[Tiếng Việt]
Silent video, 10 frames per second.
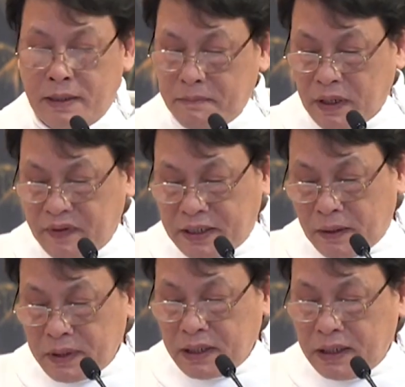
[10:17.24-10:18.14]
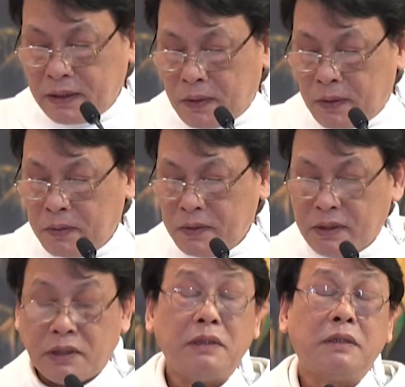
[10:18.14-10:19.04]
bởi vì trong Đức Kitô
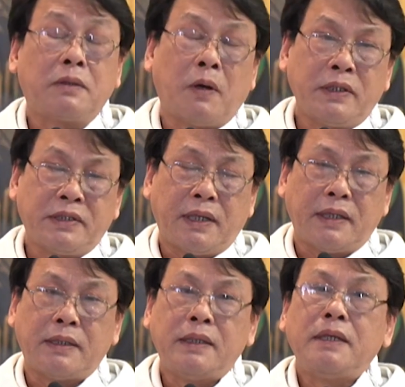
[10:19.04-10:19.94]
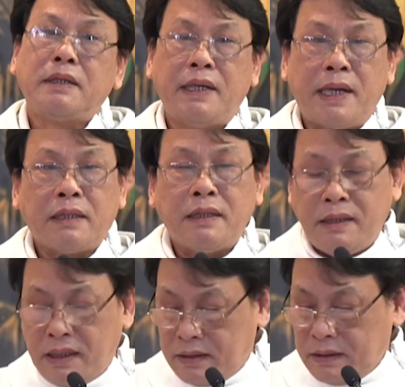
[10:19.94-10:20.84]
từ cõi trời, người đã
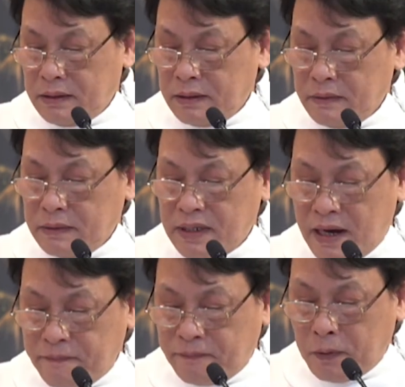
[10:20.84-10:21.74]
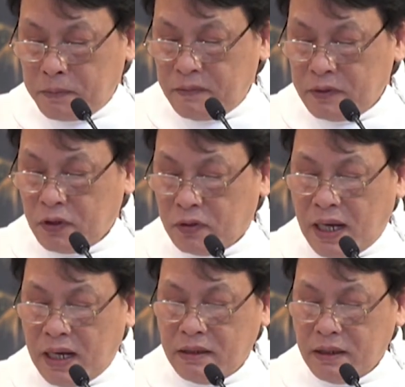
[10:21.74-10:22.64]
thi ân giáng phúc cho
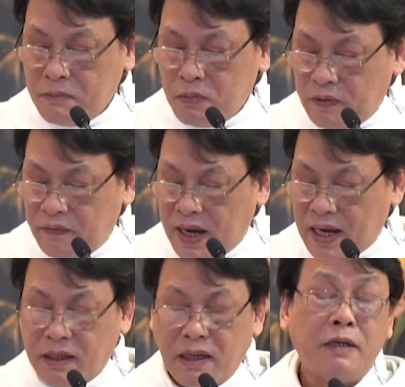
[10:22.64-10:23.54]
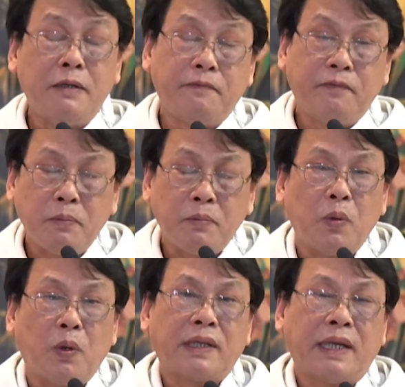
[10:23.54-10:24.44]
ta hưởng muôn vàn ân phúc
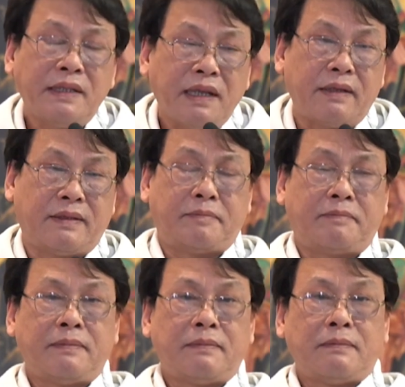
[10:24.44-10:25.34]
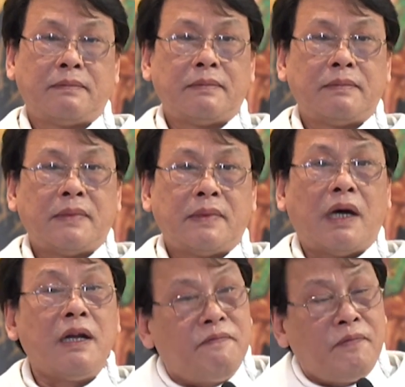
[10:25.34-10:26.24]
của Thánh Thần."
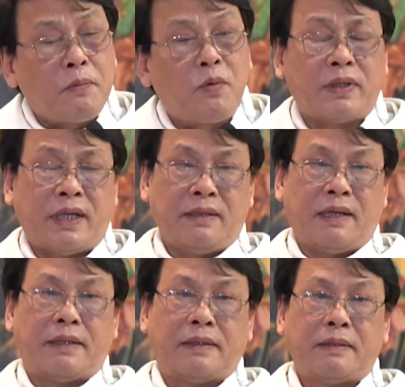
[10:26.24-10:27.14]
Ân phúc của Thánh Thần